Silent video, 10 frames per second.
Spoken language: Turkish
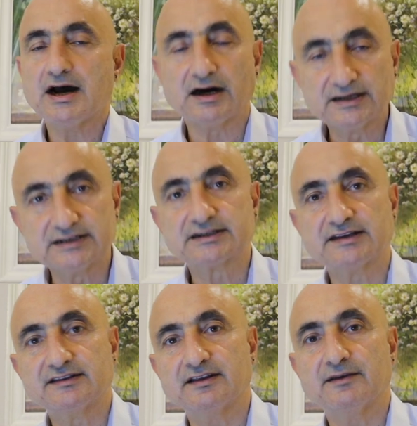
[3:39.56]
Hayır
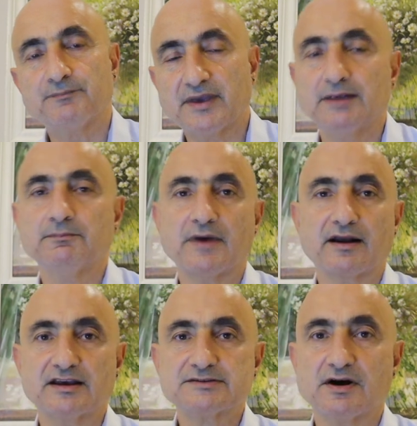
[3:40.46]
dedi benim
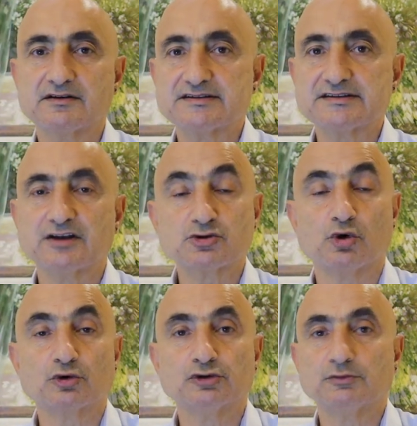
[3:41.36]
Merkez Bankası'nda
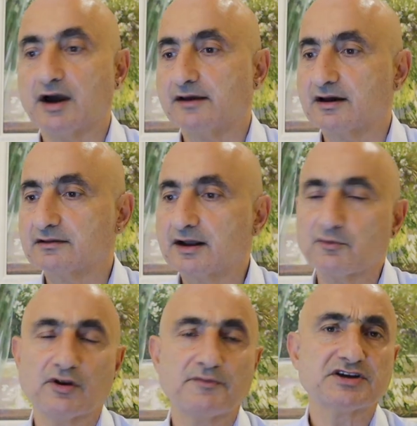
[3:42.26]
sorduğum kaynaklar.
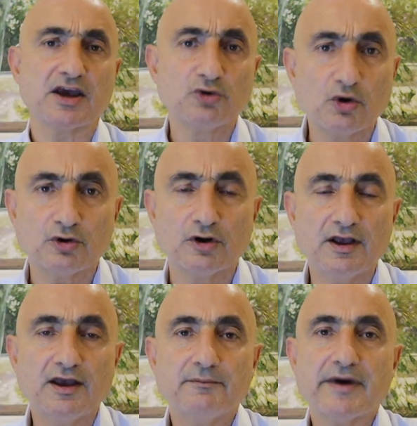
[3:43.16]
Böyle bir şey yok.
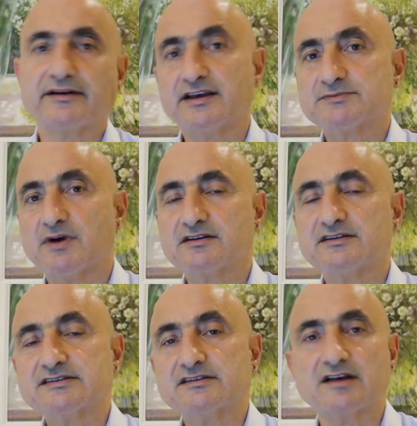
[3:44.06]
Merkez
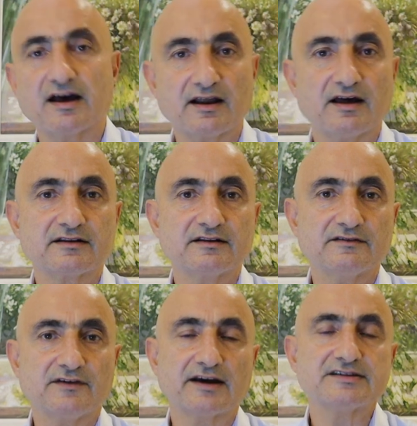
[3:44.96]
Bankası'nın kararını,
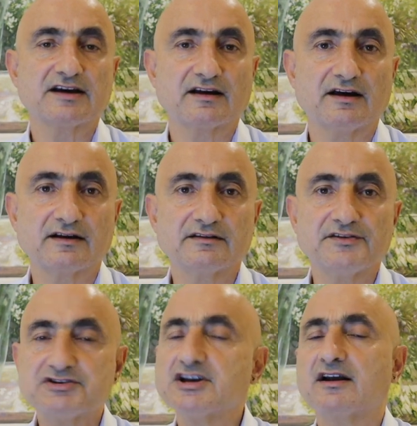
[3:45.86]
faiz kararını
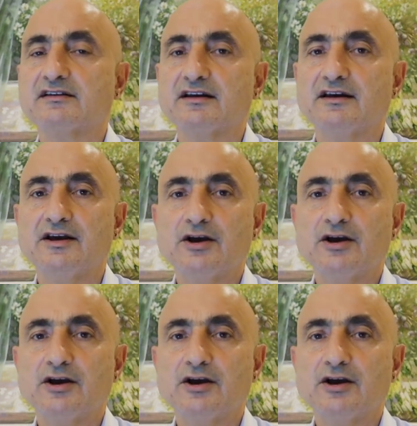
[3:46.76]
içeride